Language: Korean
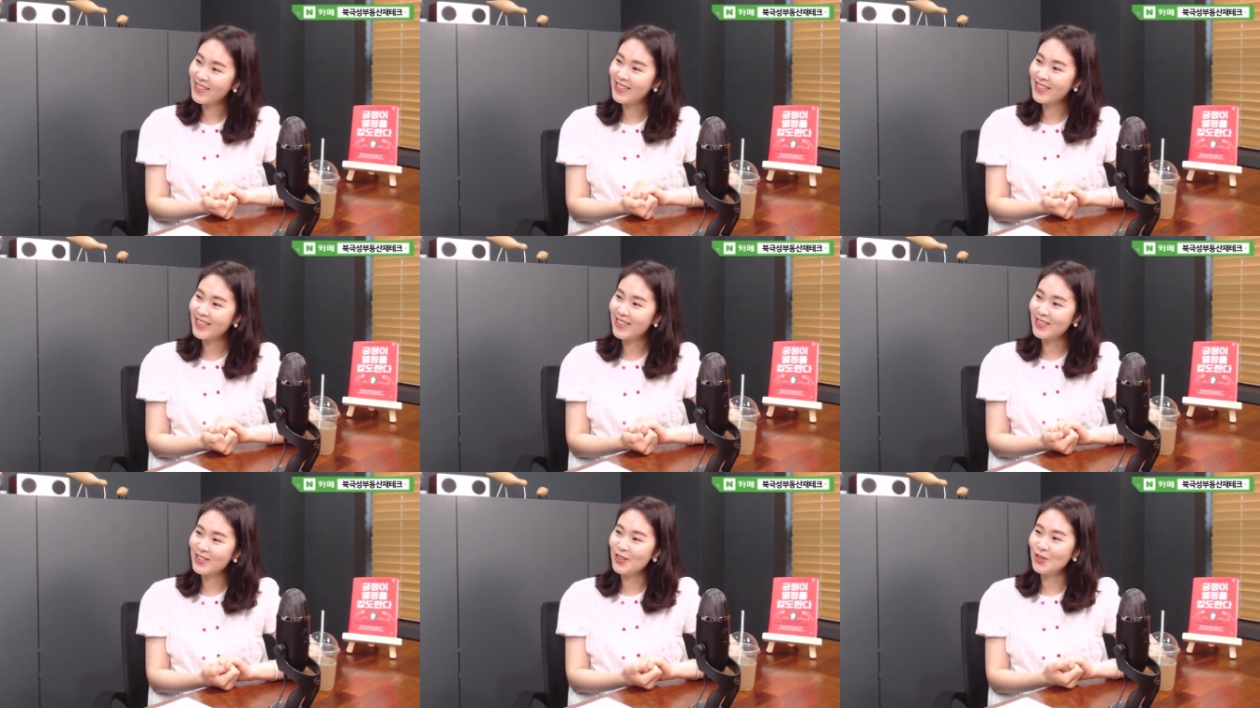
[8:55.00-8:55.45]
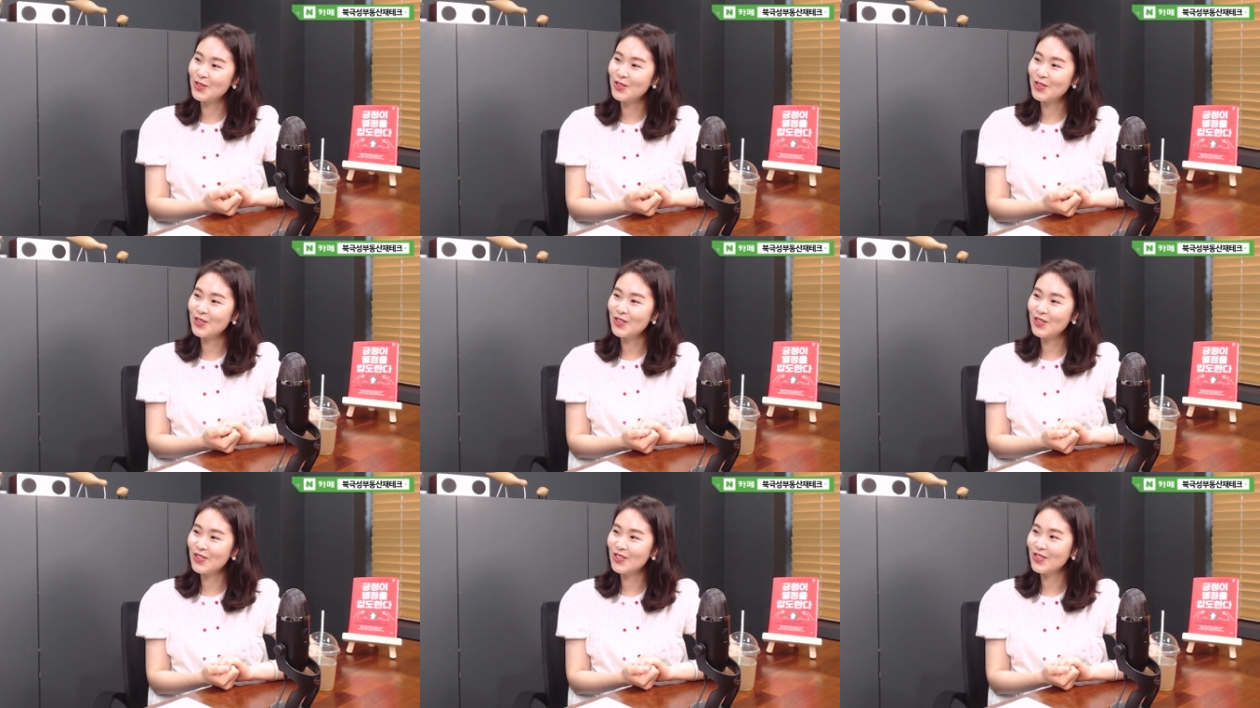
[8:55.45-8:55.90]
그래도 저도
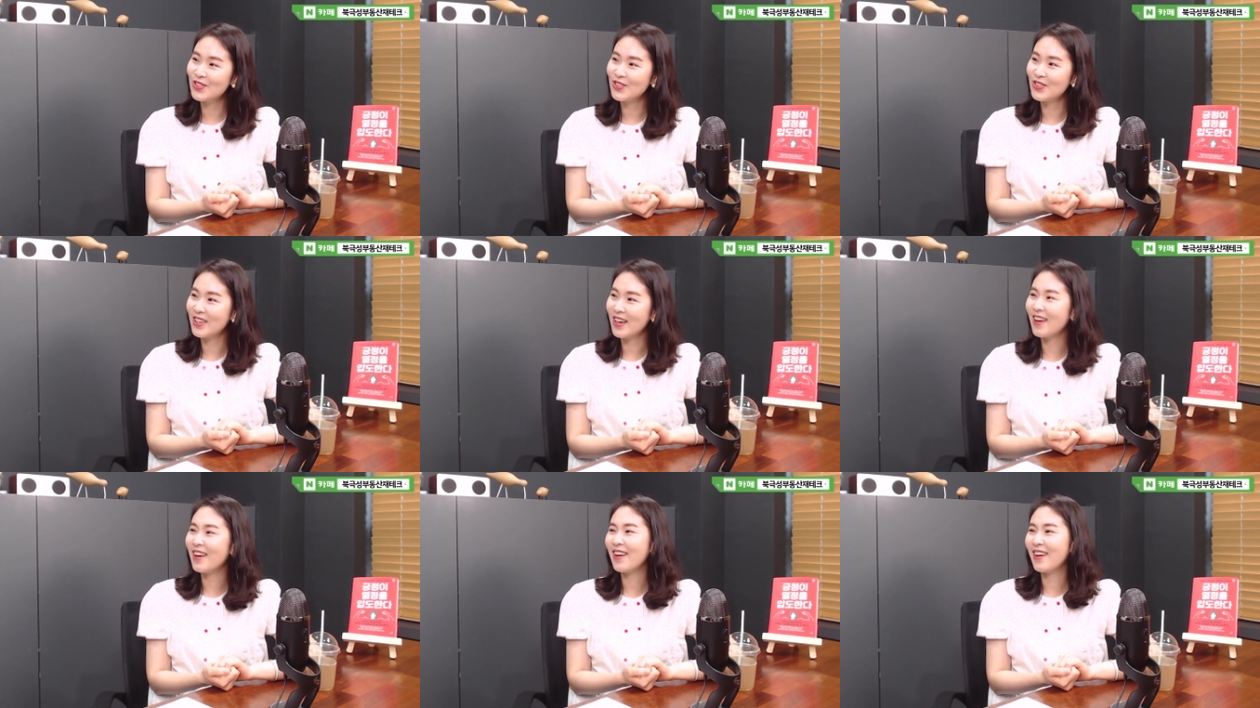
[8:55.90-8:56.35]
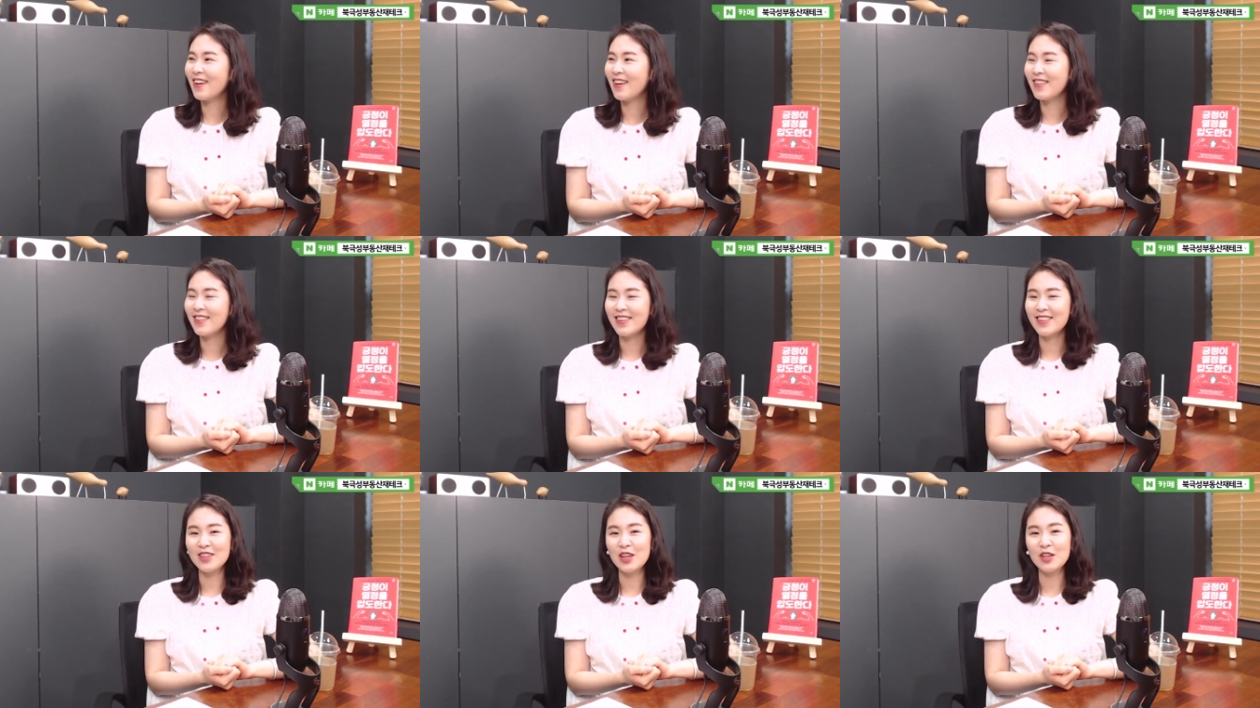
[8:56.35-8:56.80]
그건 가만히 있어야 될까요? 네,
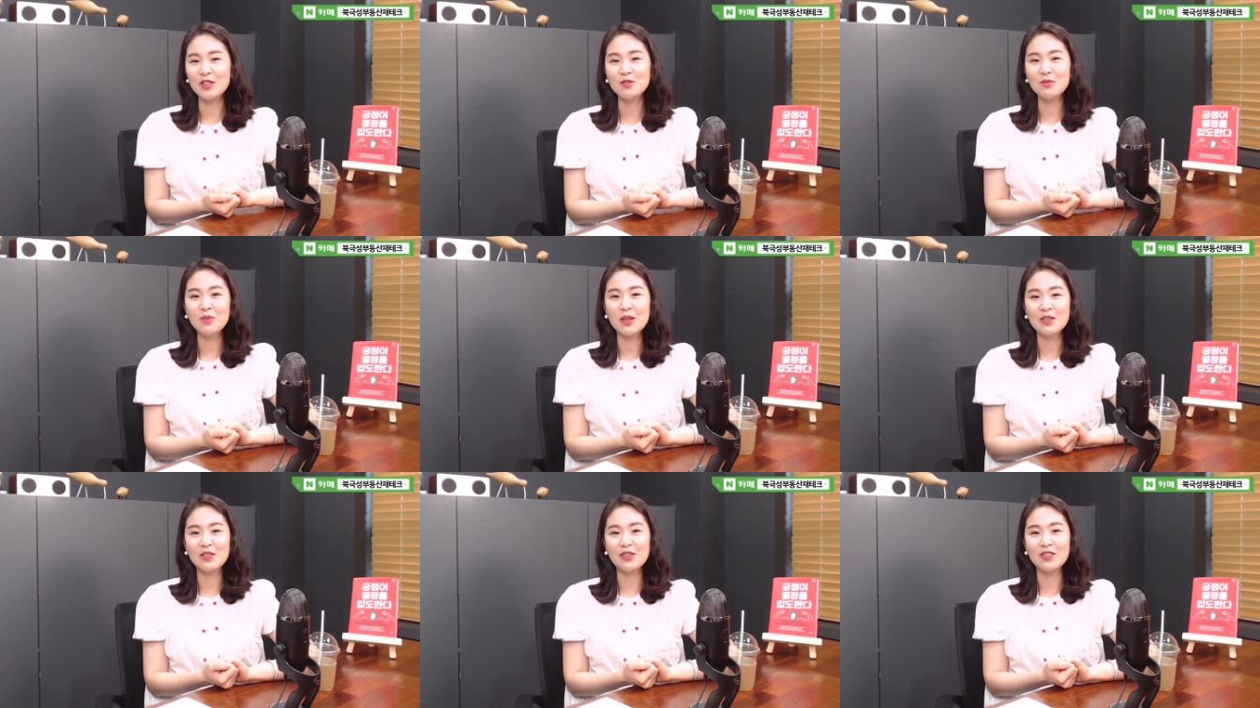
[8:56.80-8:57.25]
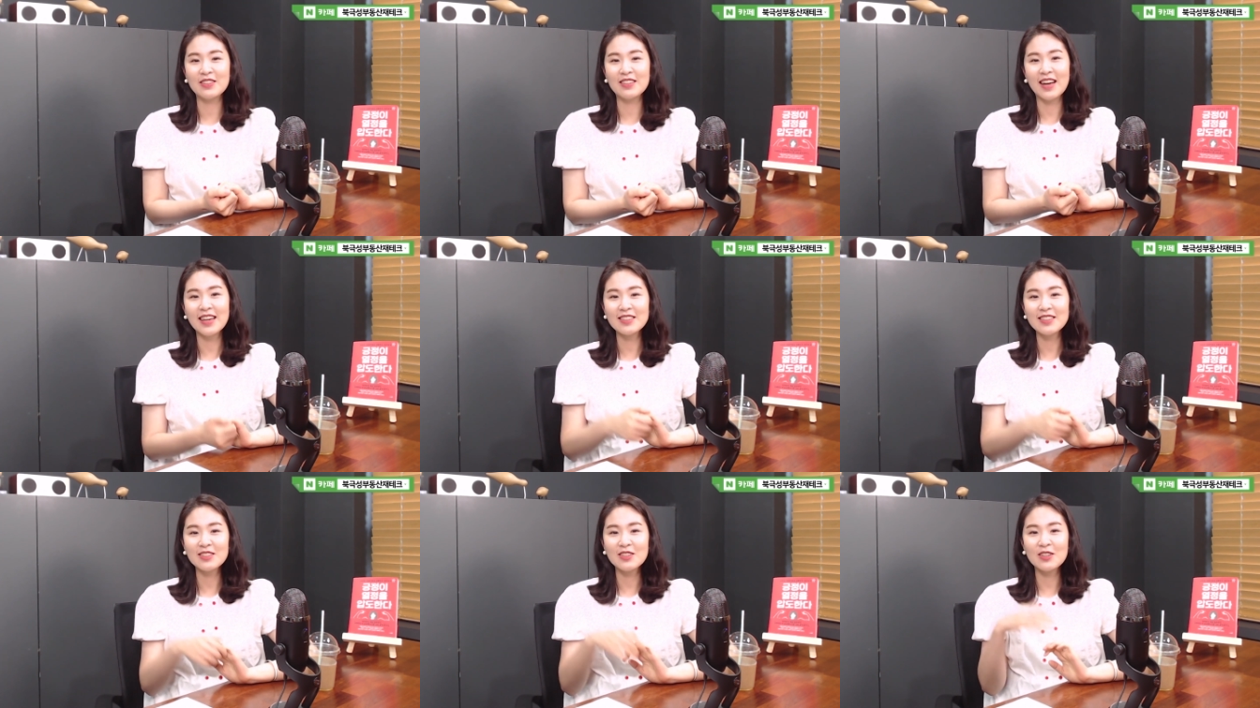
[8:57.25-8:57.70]
그러니까 내 집 마련을
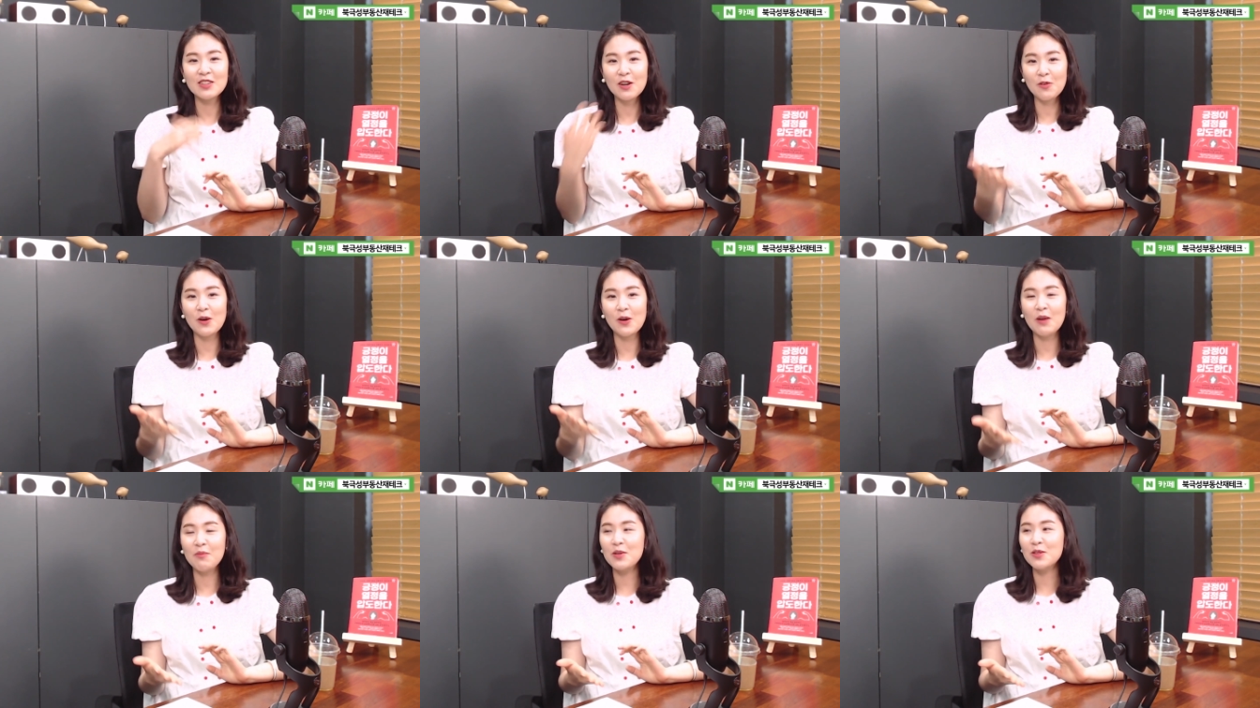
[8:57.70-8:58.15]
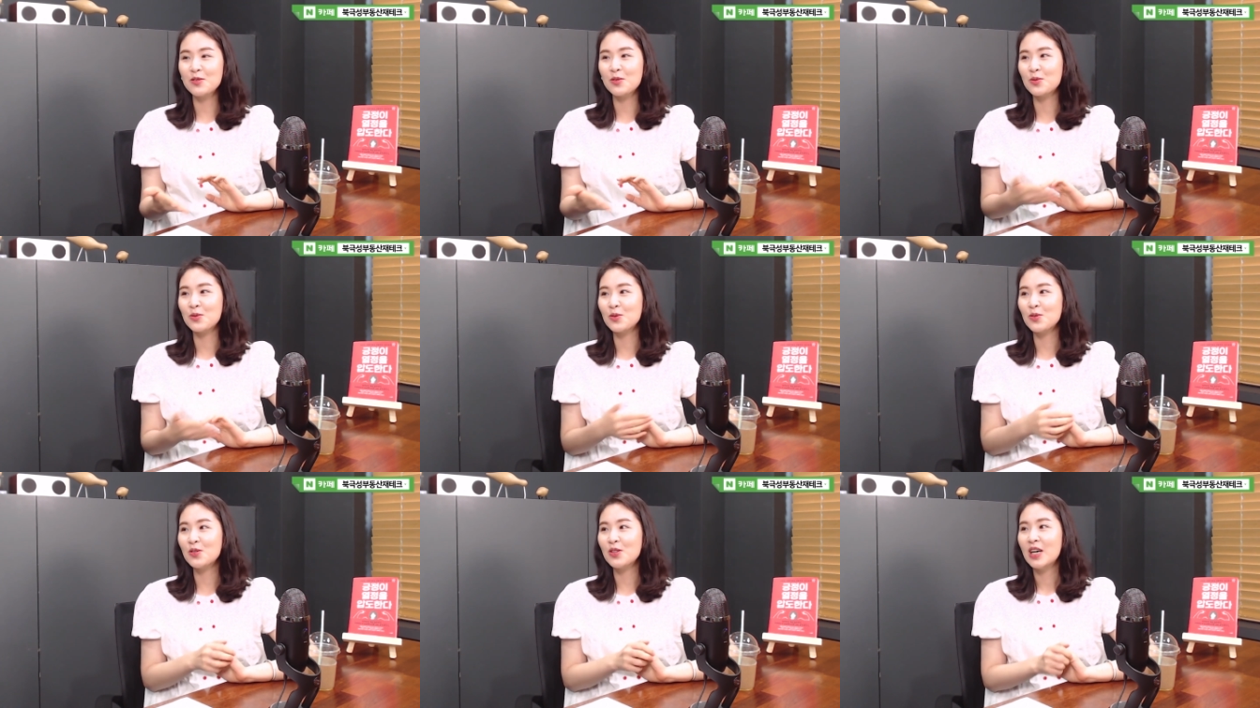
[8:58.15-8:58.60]
하시라고
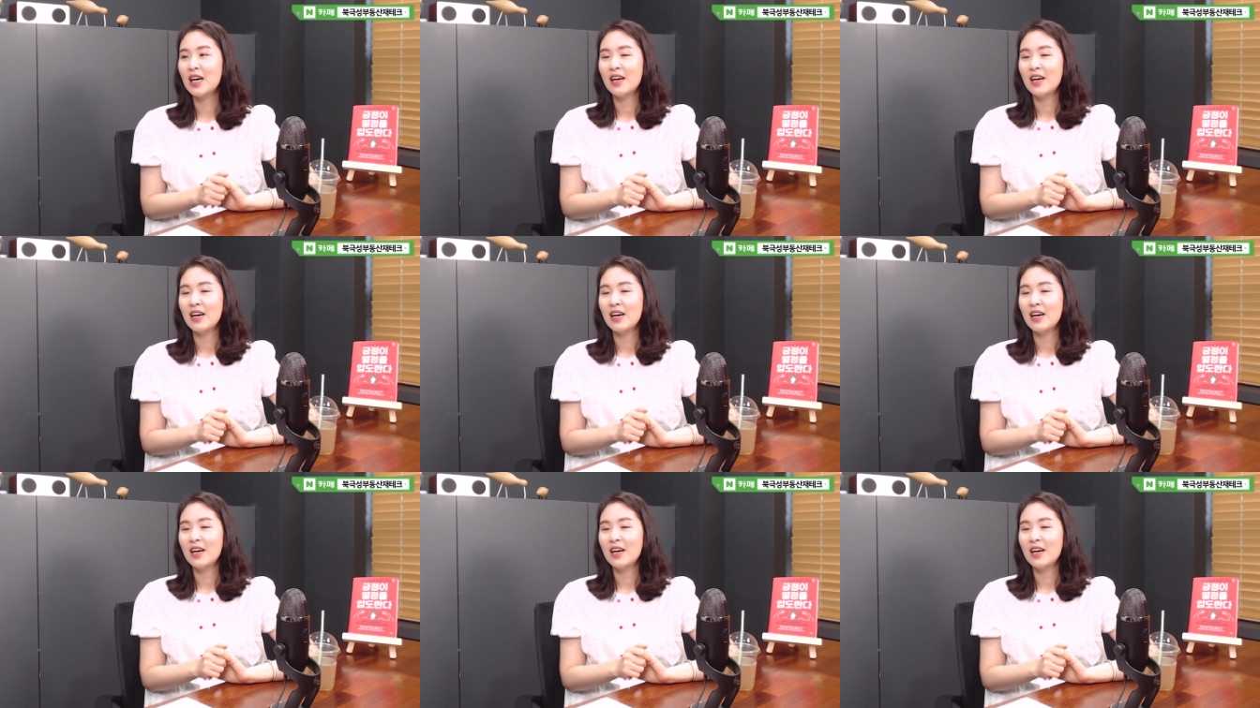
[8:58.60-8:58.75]
하면서도